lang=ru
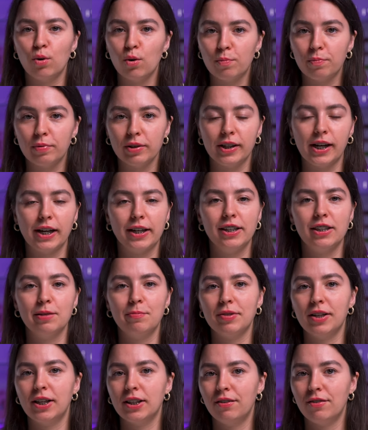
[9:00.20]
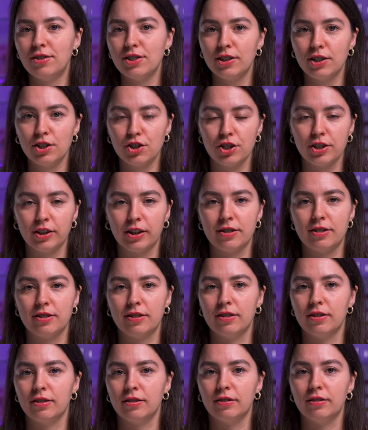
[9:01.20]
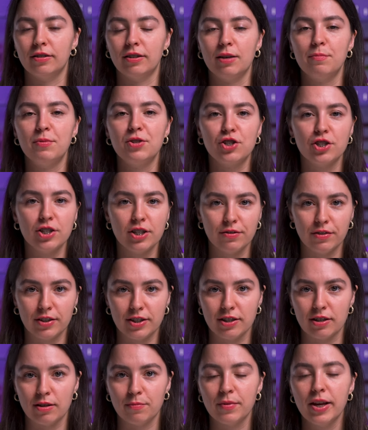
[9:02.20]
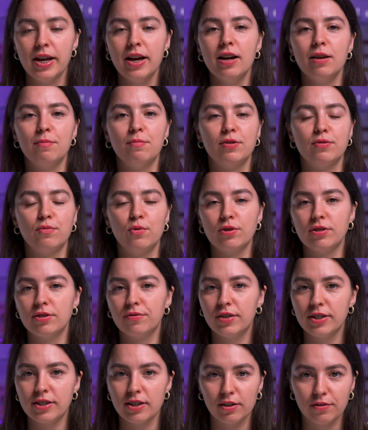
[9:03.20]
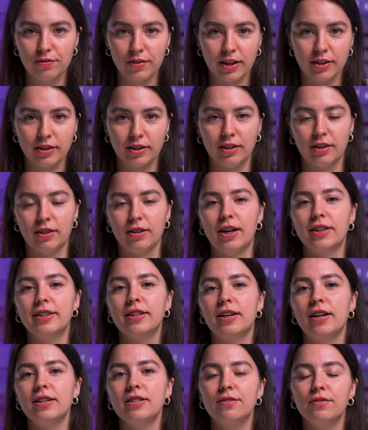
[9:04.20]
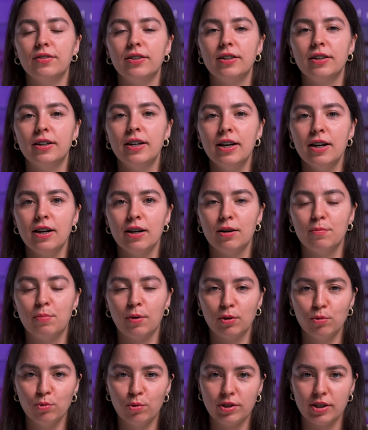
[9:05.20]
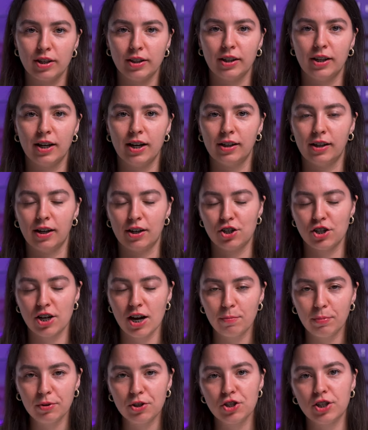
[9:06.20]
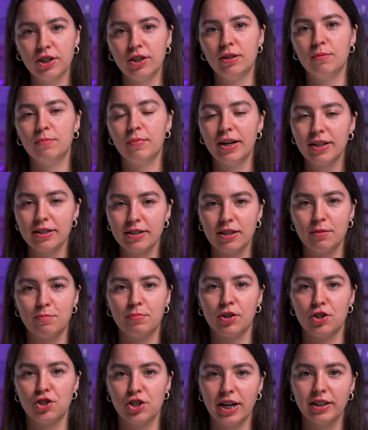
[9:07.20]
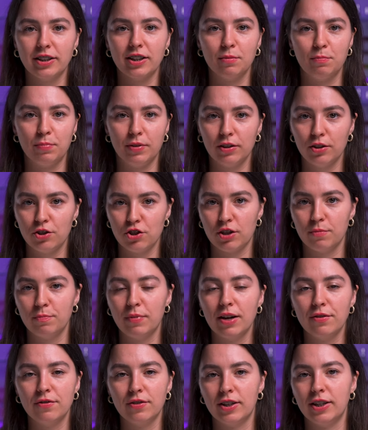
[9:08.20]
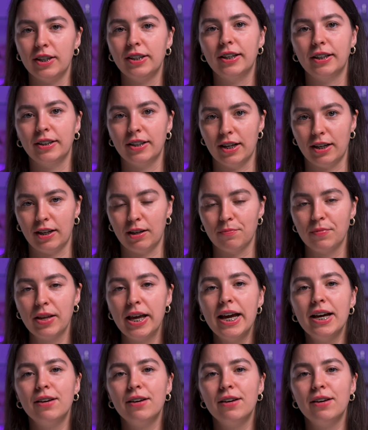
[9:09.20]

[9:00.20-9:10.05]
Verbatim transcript: топы, какие-то подготовительные жидкости, а, обезжириватели, безворсовые салфетки, одноразовая а, продукция, такая как шапочки, маски, перчатки, пилочки, бафики и так далее.